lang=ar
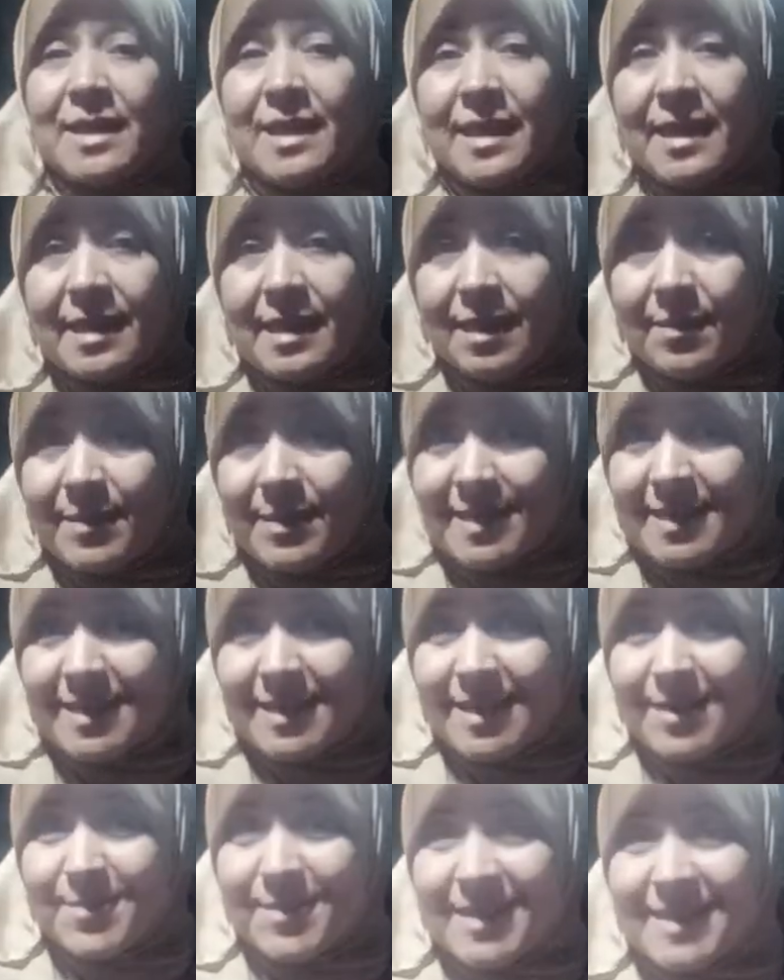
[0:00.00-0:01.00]
ايه يا بنتي
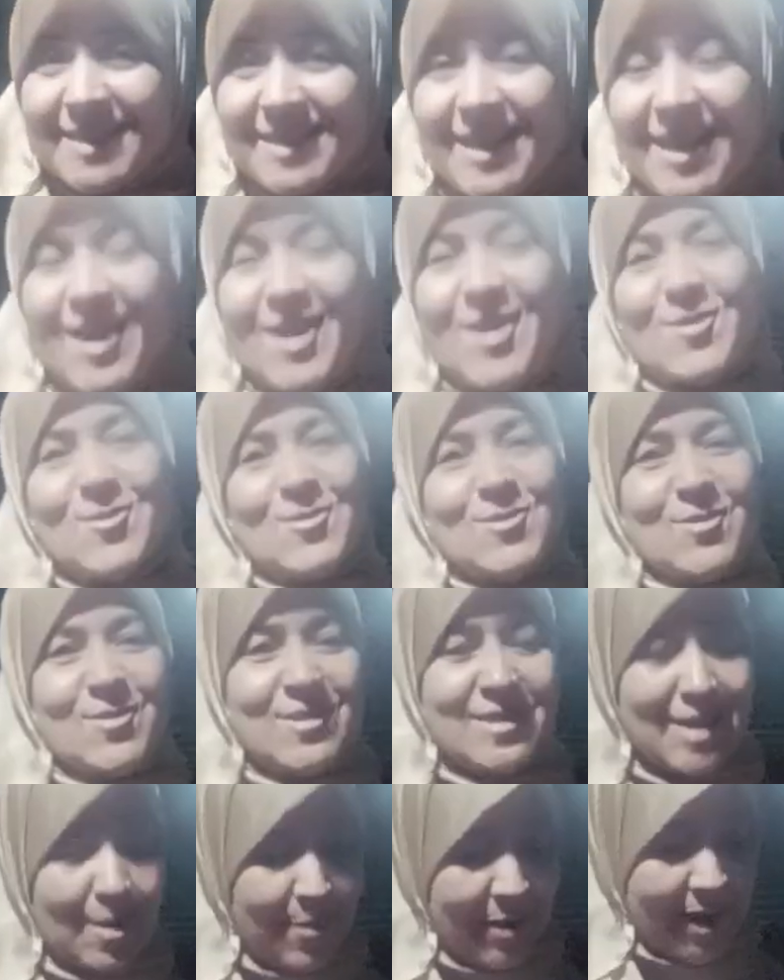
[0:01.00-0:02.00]
يا بطه هقول
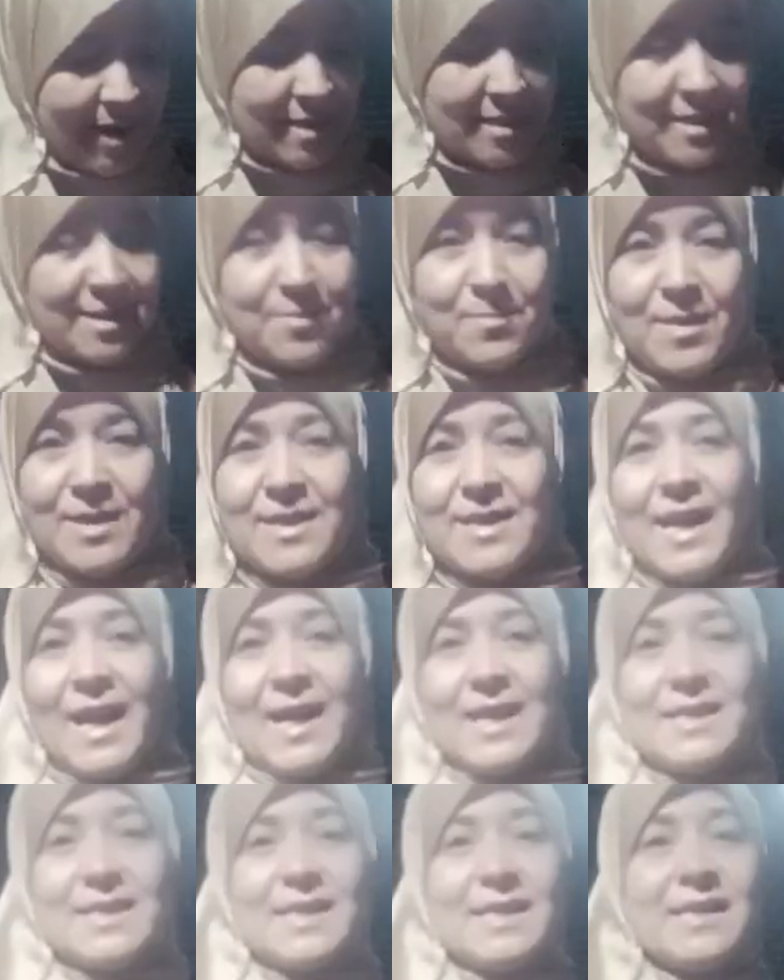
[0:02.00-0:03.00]
لك طبعا دي ميه
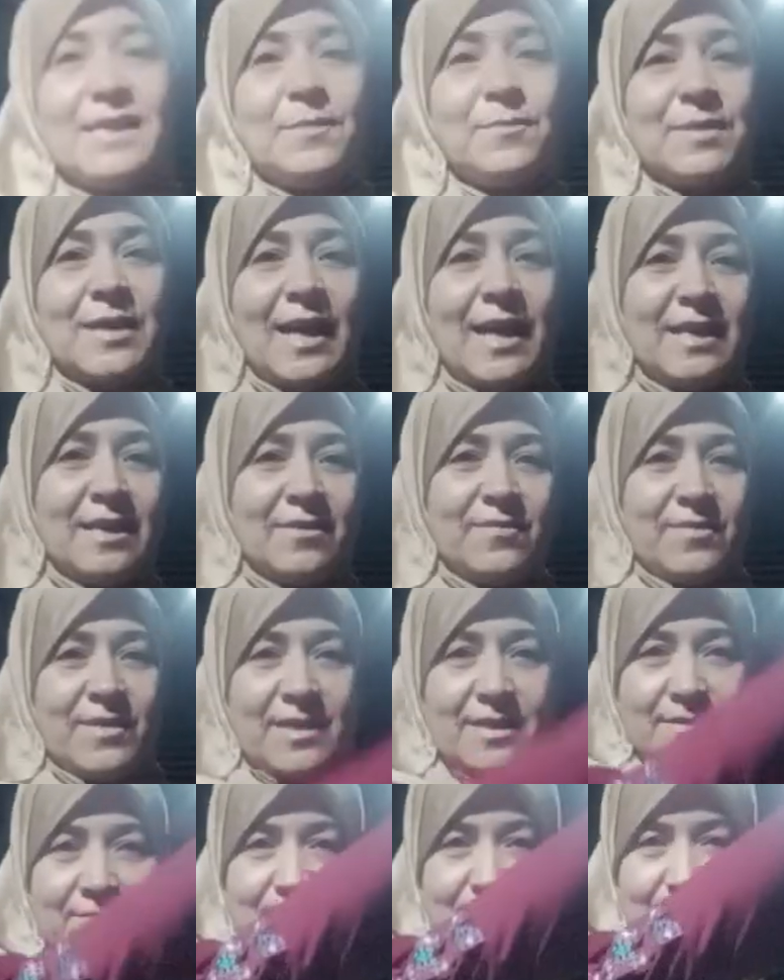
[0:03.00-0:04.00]
عاديه من
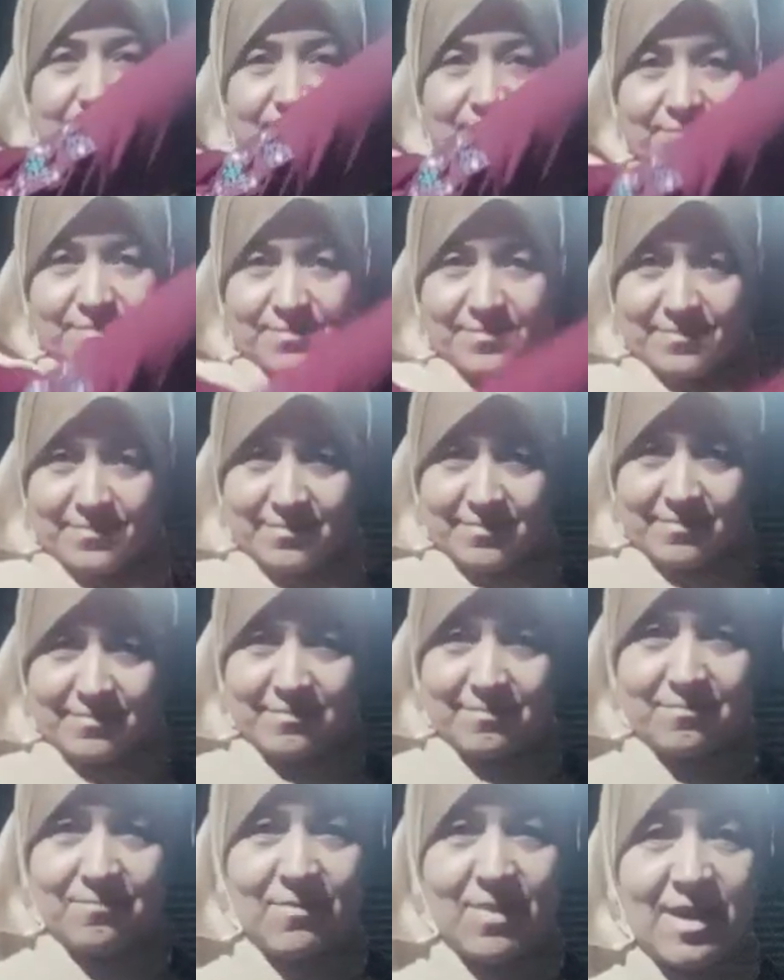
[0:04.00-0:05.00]
الحنفيه
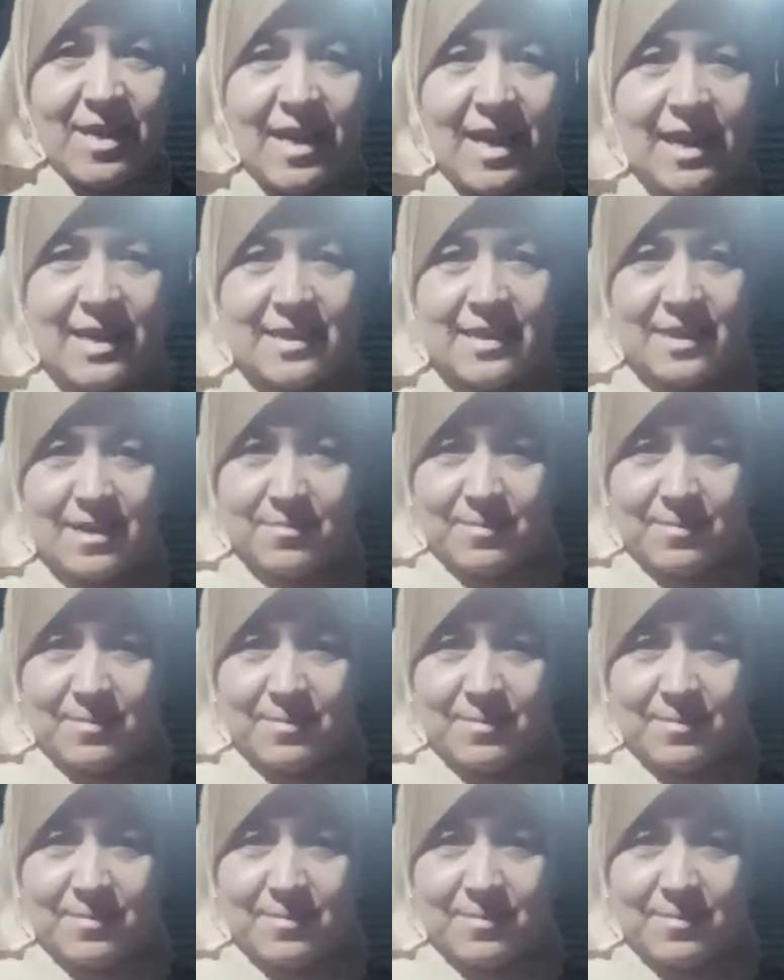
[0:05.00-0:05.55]
ميه عاديه من